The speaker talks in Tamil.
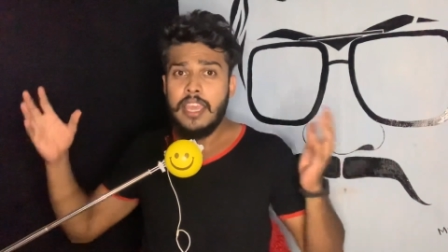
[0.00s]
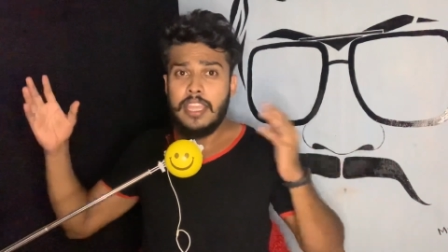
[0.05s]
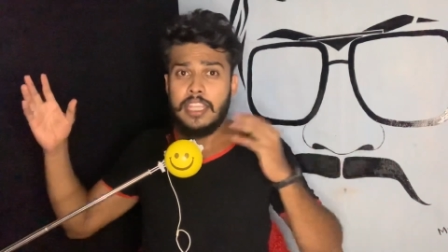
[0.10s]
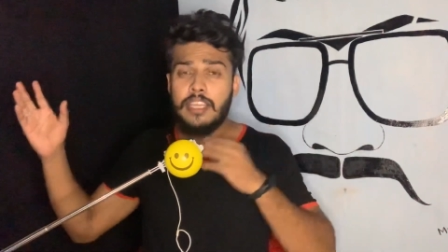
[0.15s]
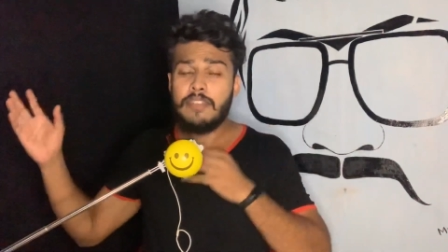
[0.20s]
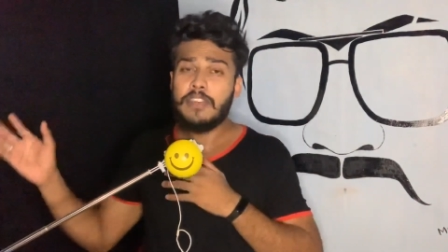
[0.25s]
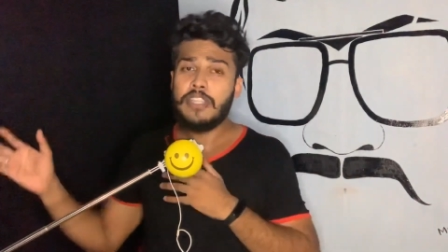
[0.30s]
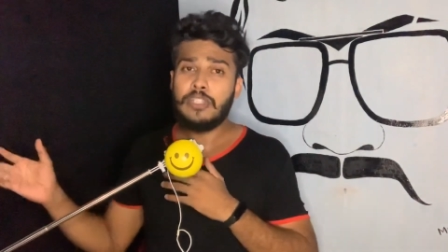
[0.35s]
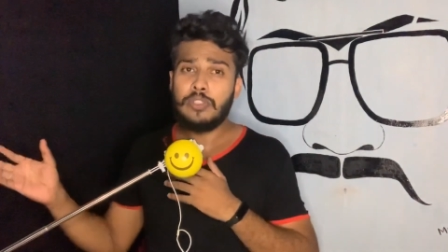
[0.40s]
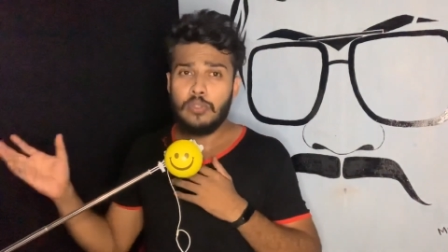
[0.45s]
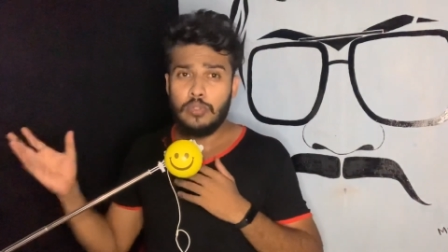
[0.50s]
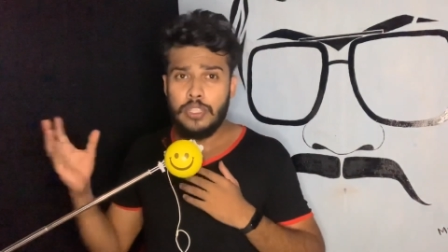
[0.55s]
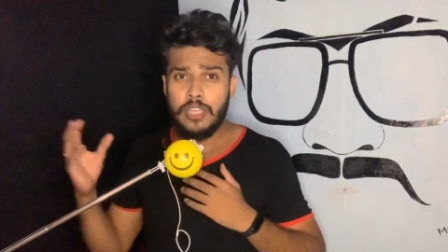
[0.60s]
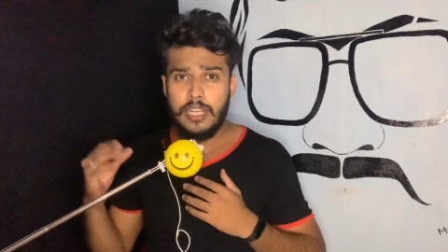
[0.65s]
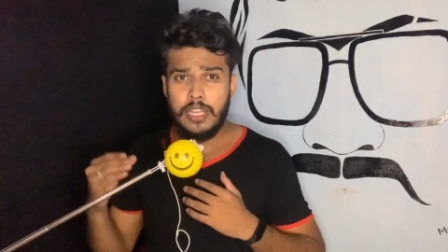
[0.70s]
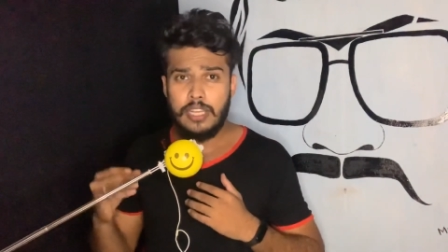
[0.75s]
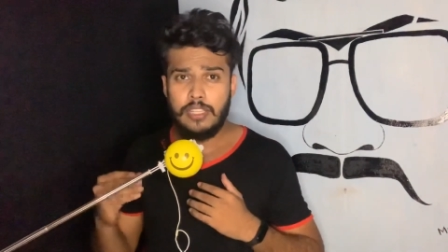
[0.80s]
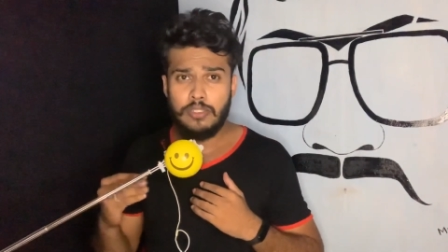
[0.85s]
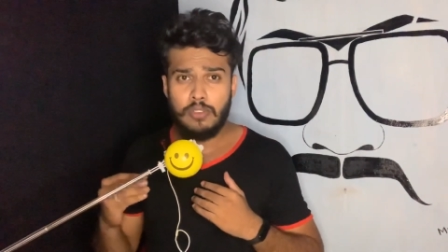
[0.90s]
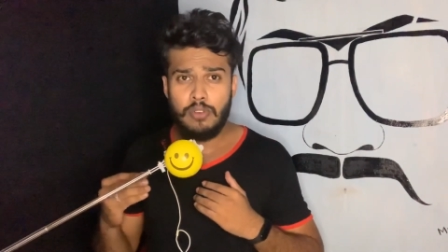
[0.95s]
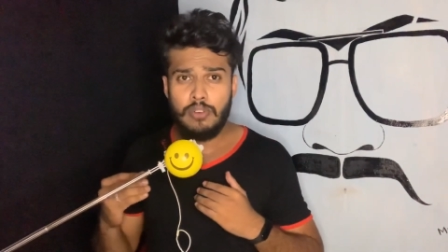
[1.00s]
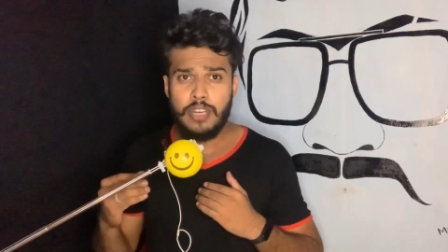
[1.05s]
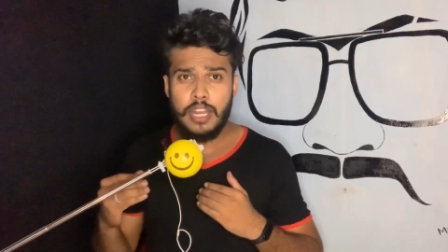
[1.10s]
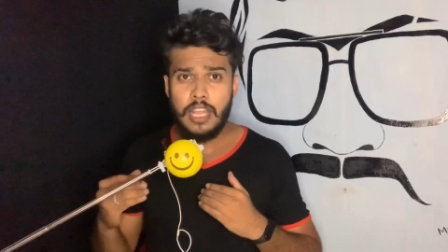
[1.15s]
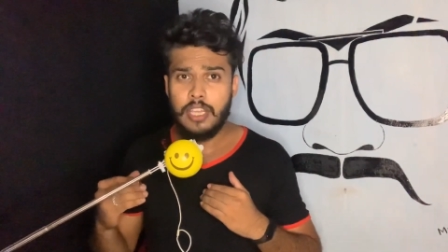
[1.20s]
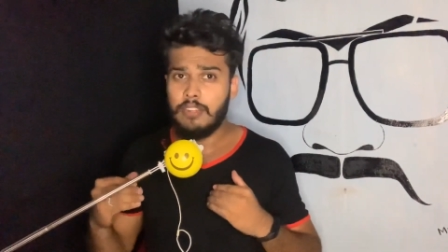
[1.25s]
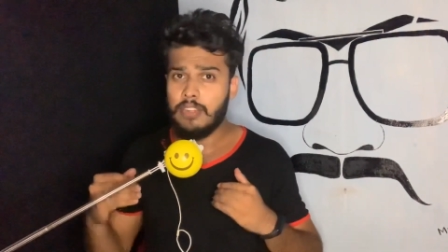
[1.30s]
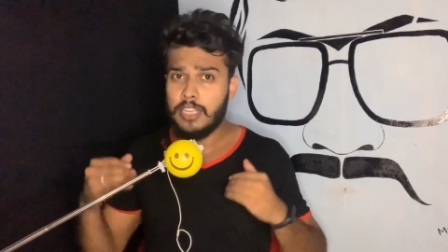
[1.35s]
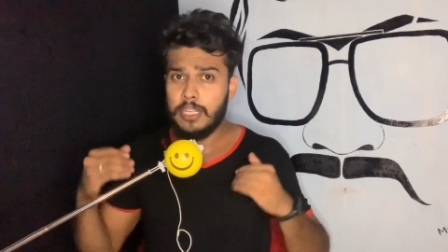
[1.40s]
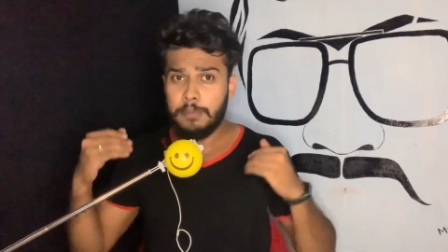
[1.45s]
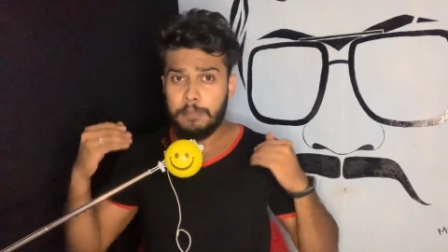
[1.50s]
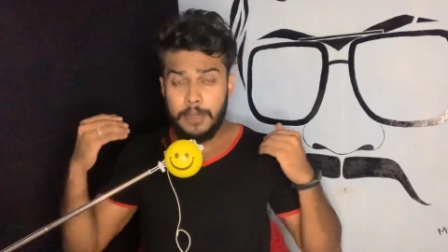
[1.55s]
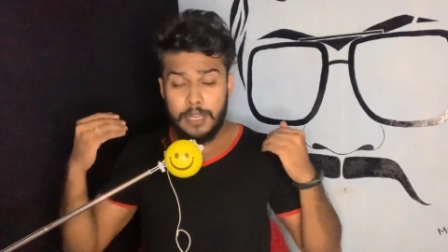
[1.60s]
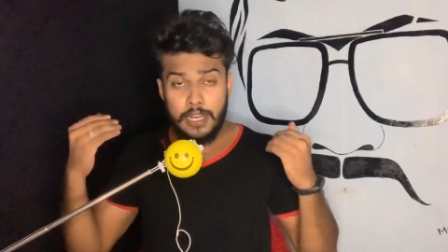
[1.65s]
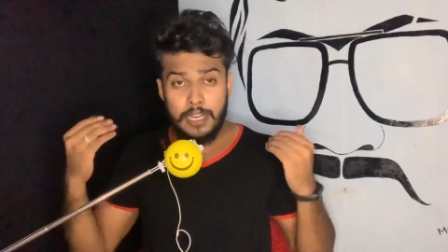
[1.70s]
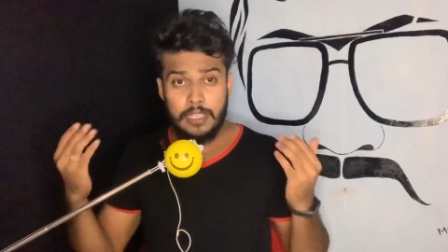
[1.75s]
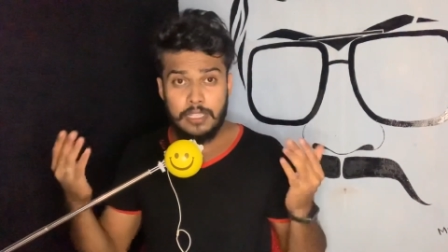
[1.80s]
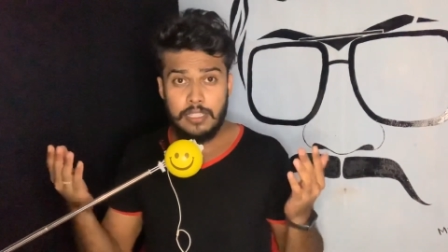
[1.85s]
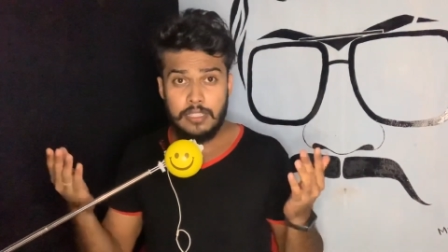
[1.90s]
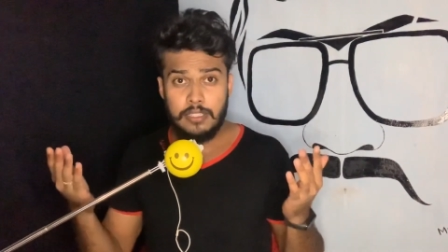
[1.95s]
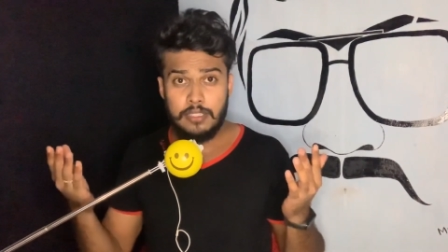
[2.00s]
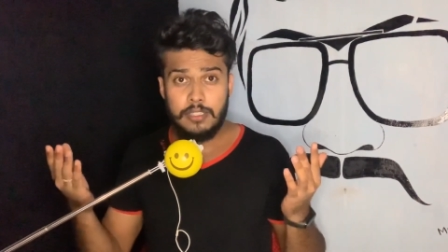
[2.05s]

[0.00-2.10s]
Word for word: இதை வந்து தூதர்கள் சொல்கிறாங்க இவர்கிட்ட பிரடல்